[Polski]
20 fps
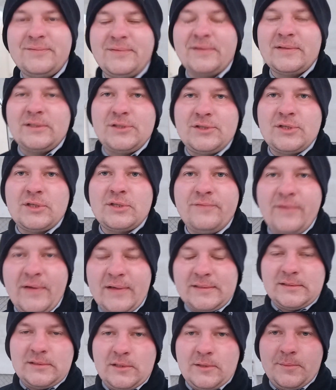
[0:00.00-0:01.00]
22
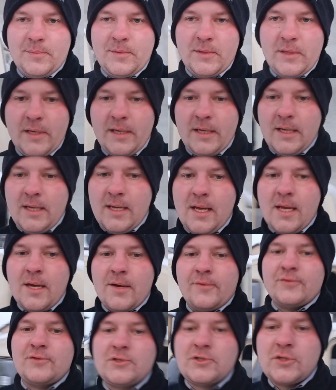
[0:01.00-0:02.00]
stopnie
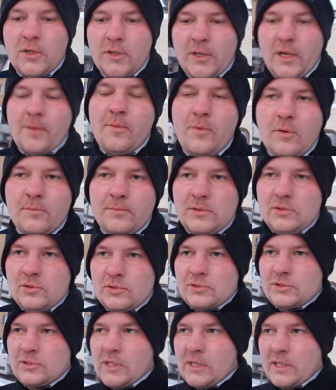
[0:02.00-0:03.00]
wczoraj było minus
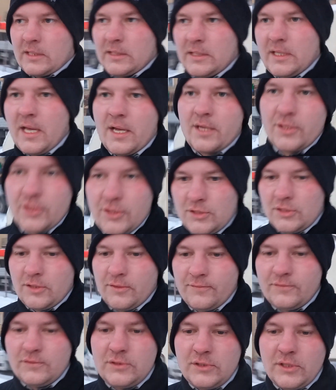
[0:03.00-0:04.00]
14
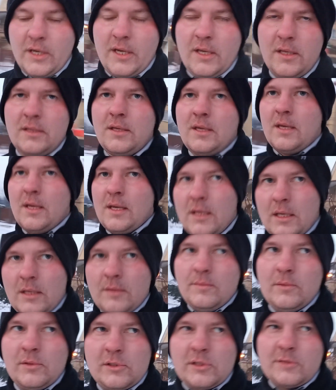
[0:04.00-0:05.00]
w dzień i
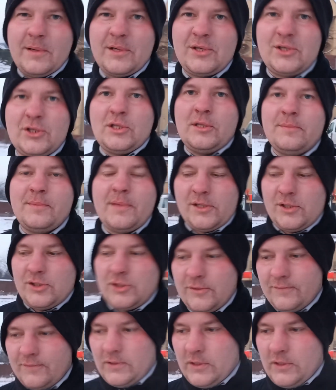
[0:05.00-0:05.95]
minus chyba 17 w